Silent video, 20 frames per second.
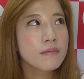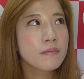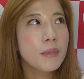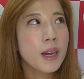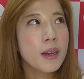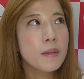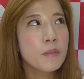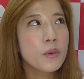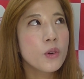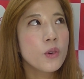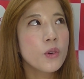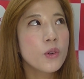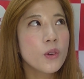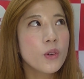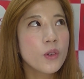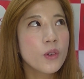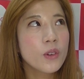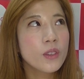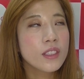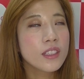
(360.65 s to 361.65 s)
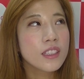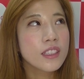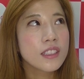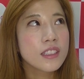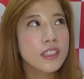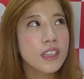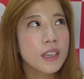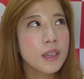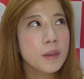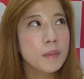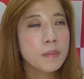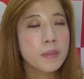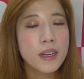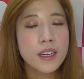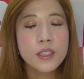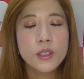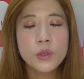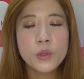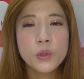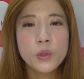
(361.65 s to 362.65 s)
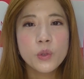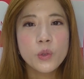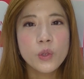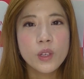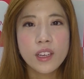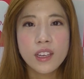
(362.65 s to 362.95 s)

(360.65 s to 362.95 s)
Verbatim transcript: まあもう先輩のことを